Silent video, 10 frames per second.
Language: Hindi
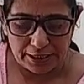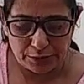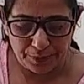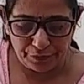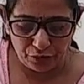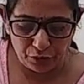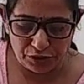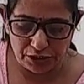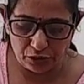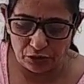इस पे
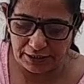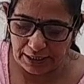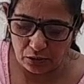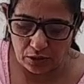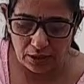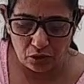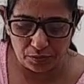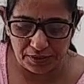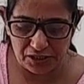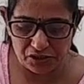फिरोजी और येलो का
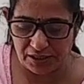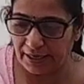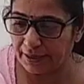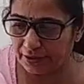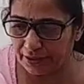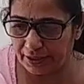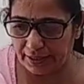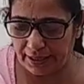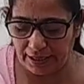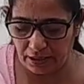कॉम्बिनेशन है
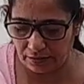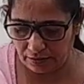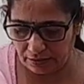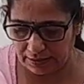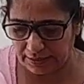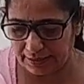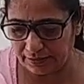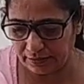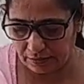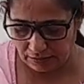ग्रीन है
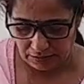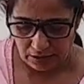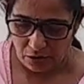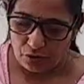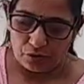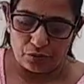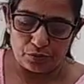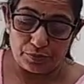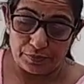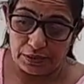कलर
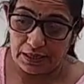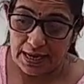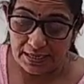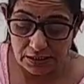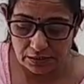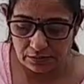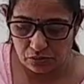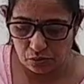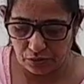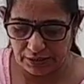लास्ट
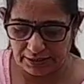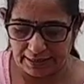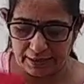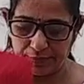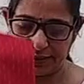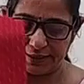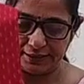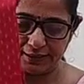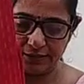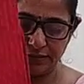सूट की तरह हमारे
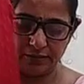ये